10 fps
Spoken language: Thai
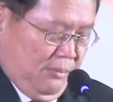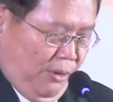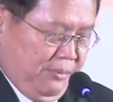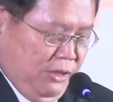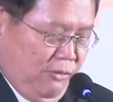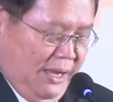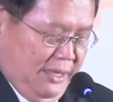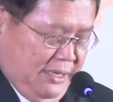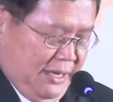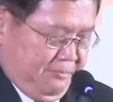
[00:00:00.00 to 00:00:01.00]
ผมคิดว่าอ
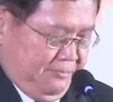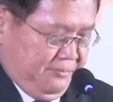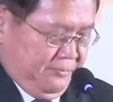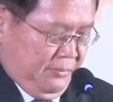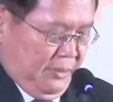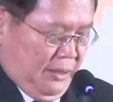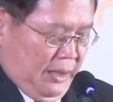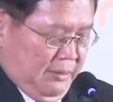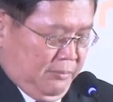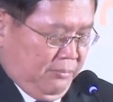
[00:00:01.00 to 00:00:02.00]
ย่างนี้ครับ
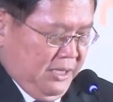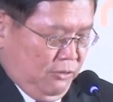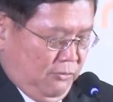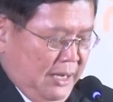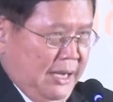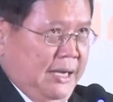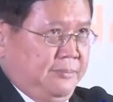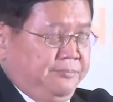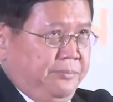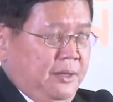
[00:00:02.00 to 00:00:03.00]
ผมคิดว่า
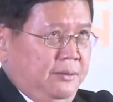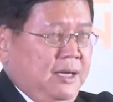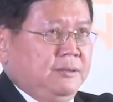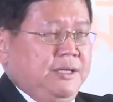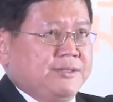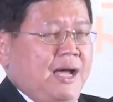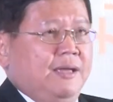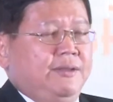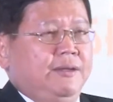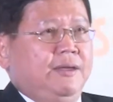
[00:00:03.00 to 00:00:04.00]
เรื่องดีไซ
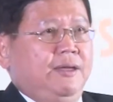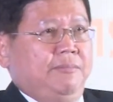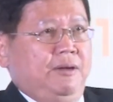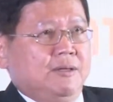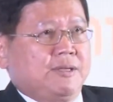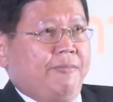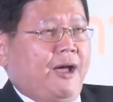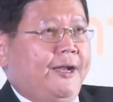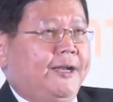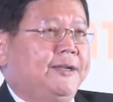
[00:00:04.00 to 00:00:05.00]
น์ทิงกิ้งเป็นเรื่องสำ
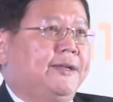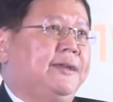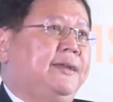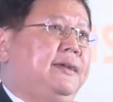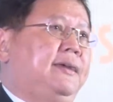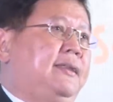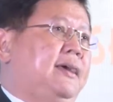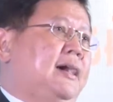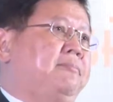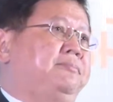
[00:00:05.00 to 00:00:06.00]
คัญ
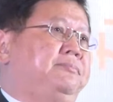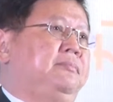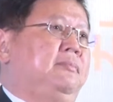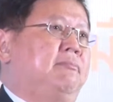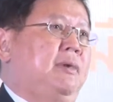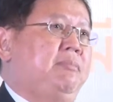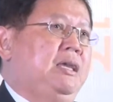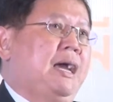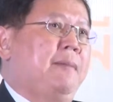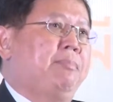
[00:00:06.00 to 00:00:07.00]
นะครับ มัน
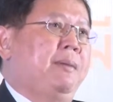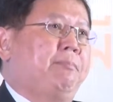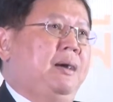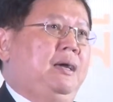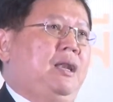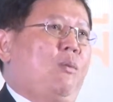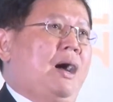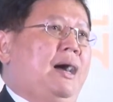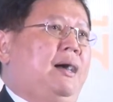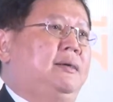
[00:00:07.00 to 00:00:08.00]
มีการเปรียบเปรยระห
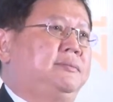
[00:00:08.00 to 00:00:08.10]
ว่าง